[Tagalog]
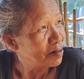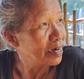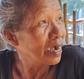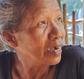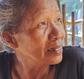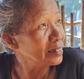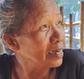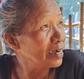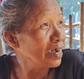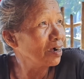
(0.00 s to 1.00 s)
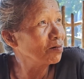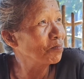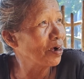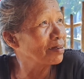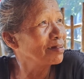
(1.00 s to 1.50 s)
Nakakanta lang
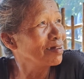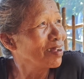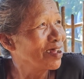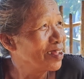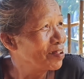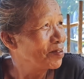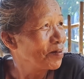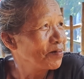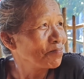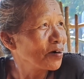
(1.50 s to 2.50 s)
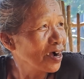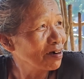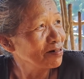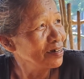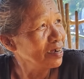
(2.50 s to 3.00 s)
ako pag pag
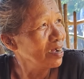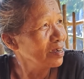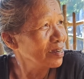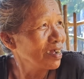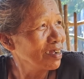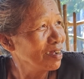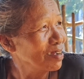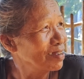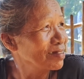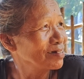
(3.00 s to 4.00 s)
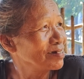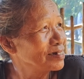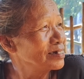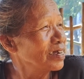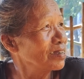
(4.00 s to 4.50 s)
ako nakaka
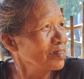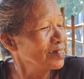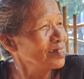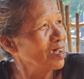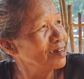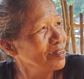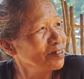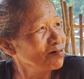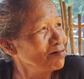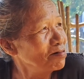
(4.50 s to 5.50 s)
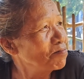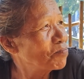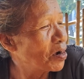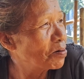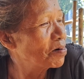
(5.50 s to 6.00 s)
nakikisali yun. Uh,
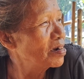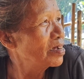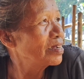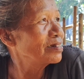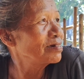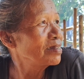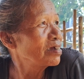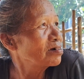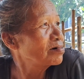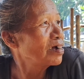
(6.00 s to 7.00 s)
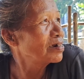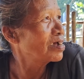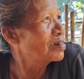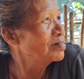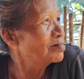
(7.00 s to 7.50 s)
pag ah. wala, edi eh, ako
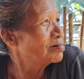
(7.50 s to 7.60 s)
nadali.